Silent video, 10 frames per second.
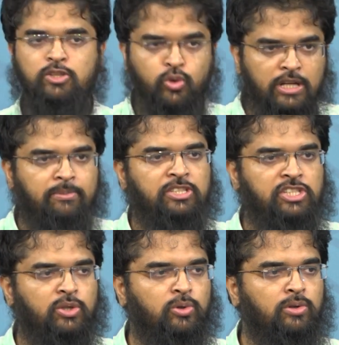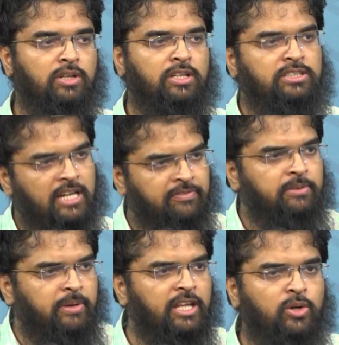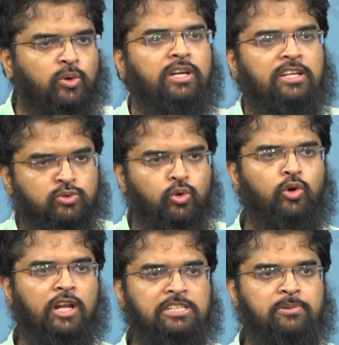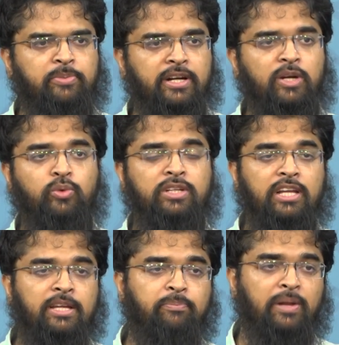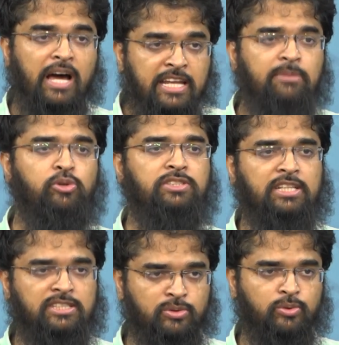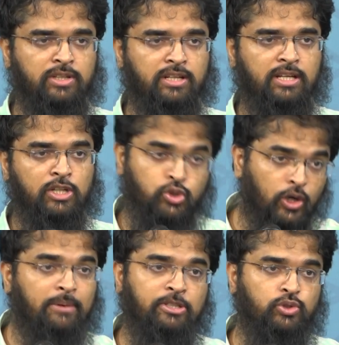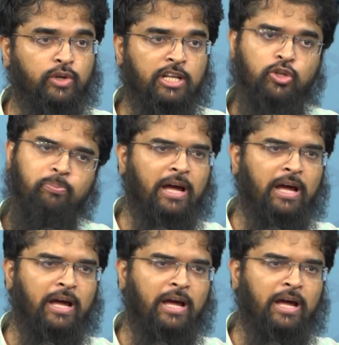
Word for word: छोटे बच्चे हो या फिर बड़े हो गए या स्कूल कॉलेज में पढ़े उनके लिए प्लानिंग बहुत ज़्यादा ज़रूरी है छोटे बच्चों के लिए तो